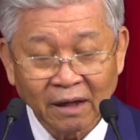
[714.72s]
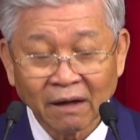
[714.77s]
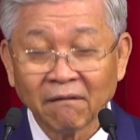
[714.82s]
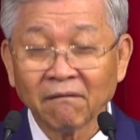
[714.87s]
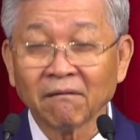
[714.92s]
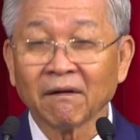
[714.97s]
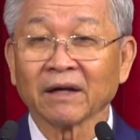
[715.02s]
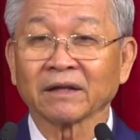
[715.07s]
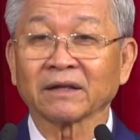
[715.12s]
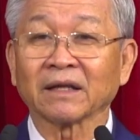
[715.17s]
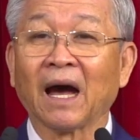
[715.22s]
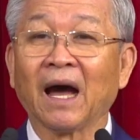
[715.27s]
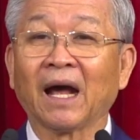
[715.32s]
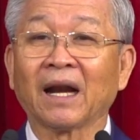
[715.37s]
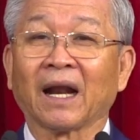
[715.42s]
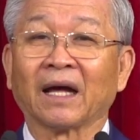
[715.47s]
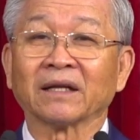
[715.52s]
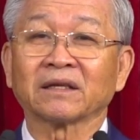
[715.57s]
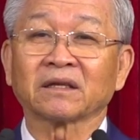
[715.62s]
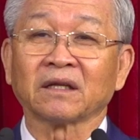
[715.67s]
và ta
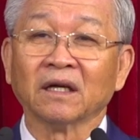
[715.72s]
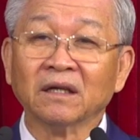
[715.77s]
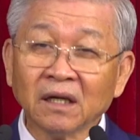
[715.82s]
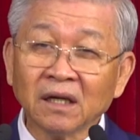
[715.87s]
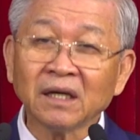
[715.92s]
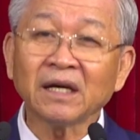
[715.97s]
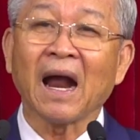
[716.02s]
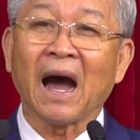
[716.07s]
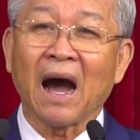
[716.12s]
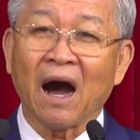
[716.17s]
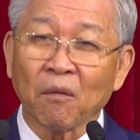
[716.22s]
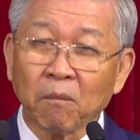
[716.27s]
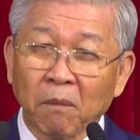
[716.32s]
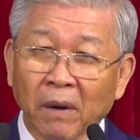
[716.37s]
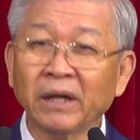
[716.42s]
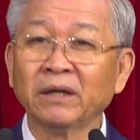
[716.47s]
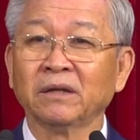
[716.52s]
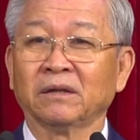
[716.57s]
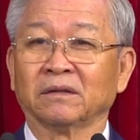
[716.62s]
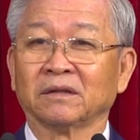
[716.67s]
là tướng đạo
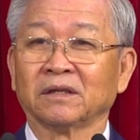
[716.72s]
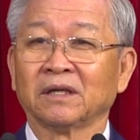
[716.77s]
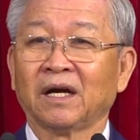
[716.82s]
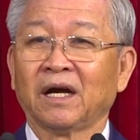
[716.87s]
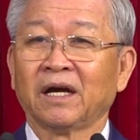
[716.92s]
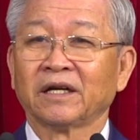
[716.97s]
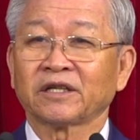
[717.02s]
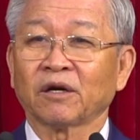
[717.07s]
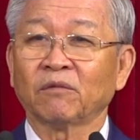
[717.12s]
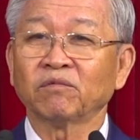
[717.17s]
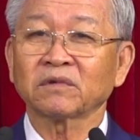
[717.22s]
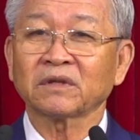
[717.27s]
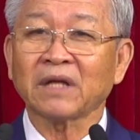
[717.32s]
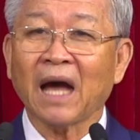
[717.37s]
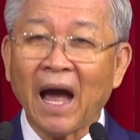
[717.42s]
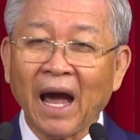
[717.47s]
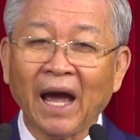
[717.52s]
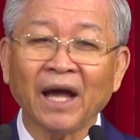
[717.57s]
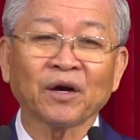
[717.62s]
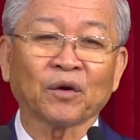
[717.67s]
binh trong
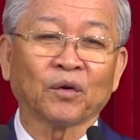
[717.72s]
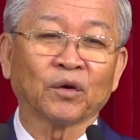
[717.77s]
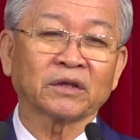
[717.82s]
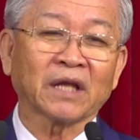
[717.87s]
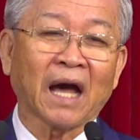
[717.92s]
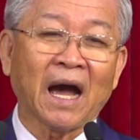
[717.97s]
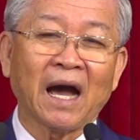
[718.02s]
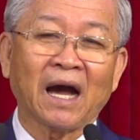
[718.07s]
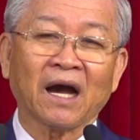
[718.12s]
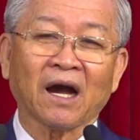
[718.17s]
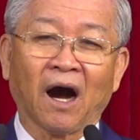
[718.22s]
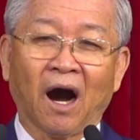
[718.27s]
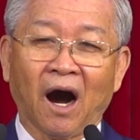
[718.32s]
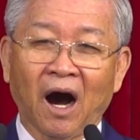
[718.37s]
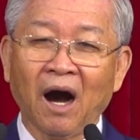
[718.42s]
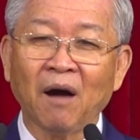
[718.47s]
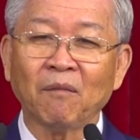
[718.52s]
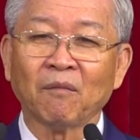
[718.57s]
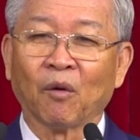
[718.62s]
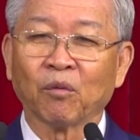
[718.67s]
tay của ta
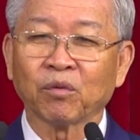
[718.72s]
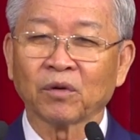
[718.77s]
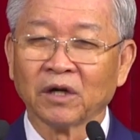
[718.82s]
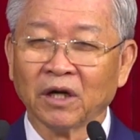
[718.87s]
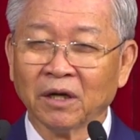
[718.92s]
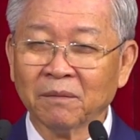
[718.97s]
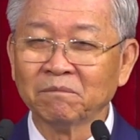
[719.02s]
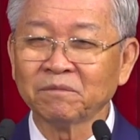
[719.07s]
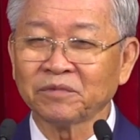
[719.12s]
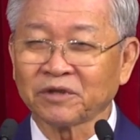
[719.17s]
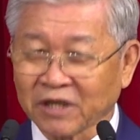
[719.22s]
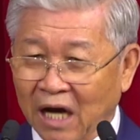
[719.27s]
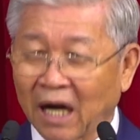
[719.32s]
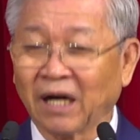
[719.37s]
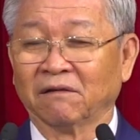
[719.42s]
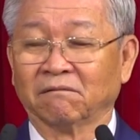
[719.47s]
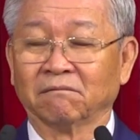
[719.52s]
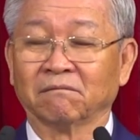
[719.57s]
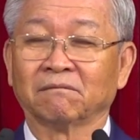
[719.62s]
có một gươm trần